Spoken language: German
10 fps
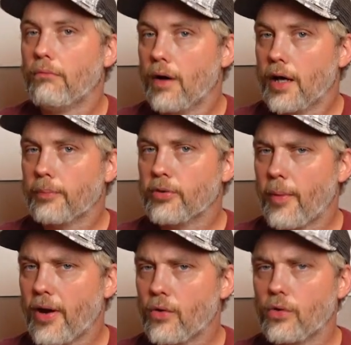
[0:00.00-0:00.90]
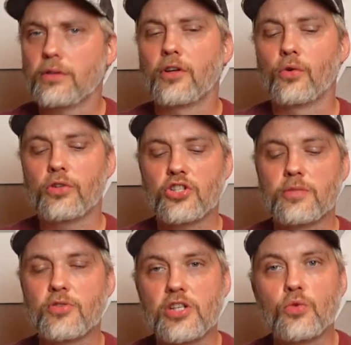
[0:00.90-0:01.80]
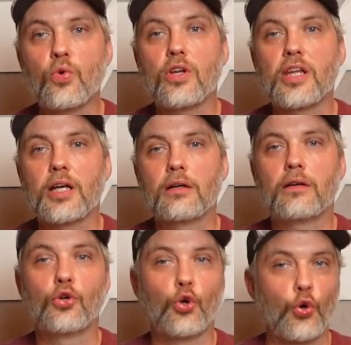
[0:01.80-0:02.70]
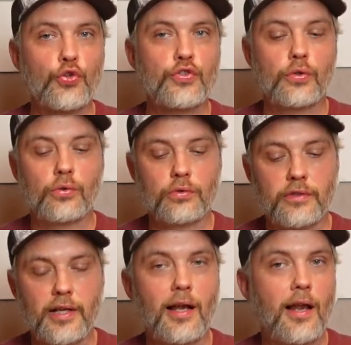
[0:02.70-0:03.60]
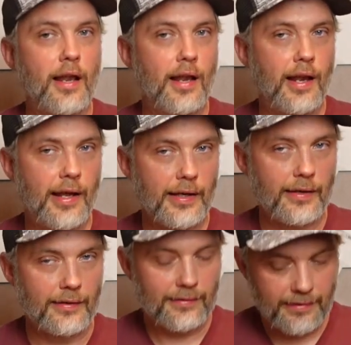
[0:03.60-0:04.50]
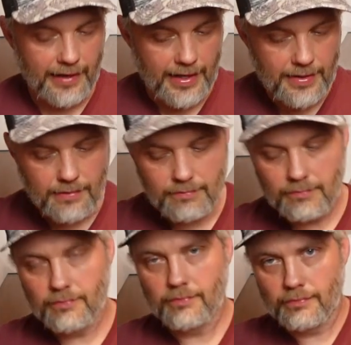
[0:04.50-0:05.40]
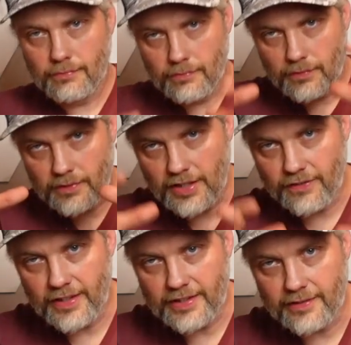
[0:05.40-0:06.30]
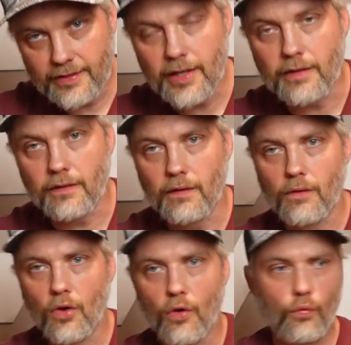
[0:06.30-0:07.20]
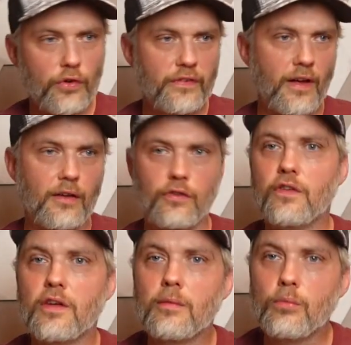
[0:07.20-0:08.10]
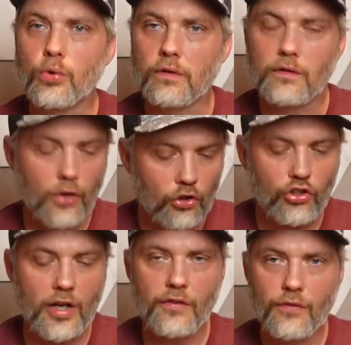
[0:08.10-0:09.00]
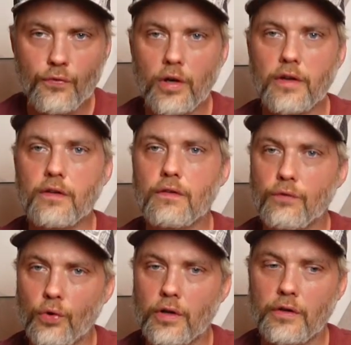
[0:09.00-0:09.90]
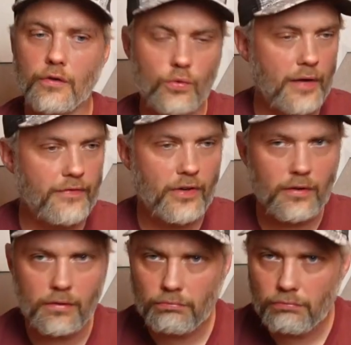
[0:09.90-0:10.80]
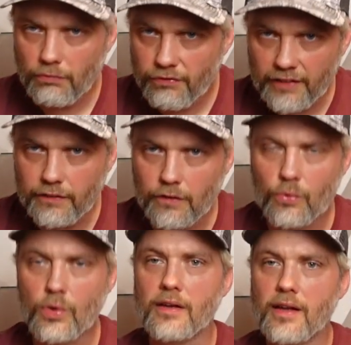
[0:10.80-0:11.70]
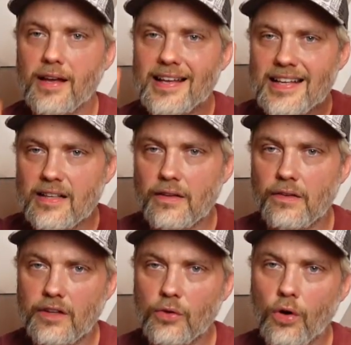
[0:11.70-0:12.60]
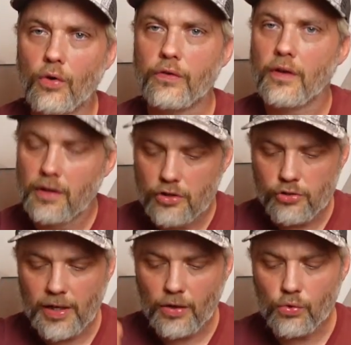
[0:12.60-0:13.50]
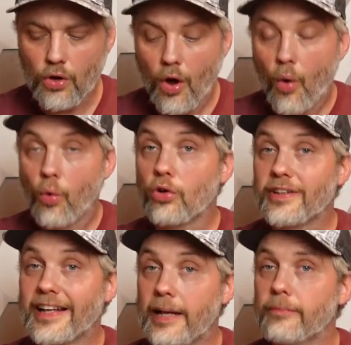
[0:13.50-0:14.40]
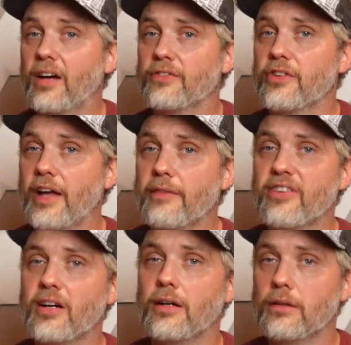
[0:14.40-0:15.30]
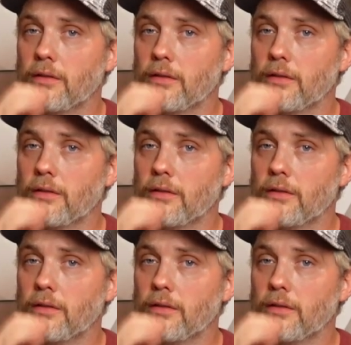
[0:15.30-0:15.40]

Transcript: ich bin der Meinung, der Unterschied besteht nur in der Größe und der Länge. Denn die Qualität, würde ich sagen, sind sie ebenbürtig. Die Lotsteine sind wirklich, wirklich gut. Einfach fassen sich gut an, sehen gut aus, schmecken gut und auch die Klemmkraft ist einfach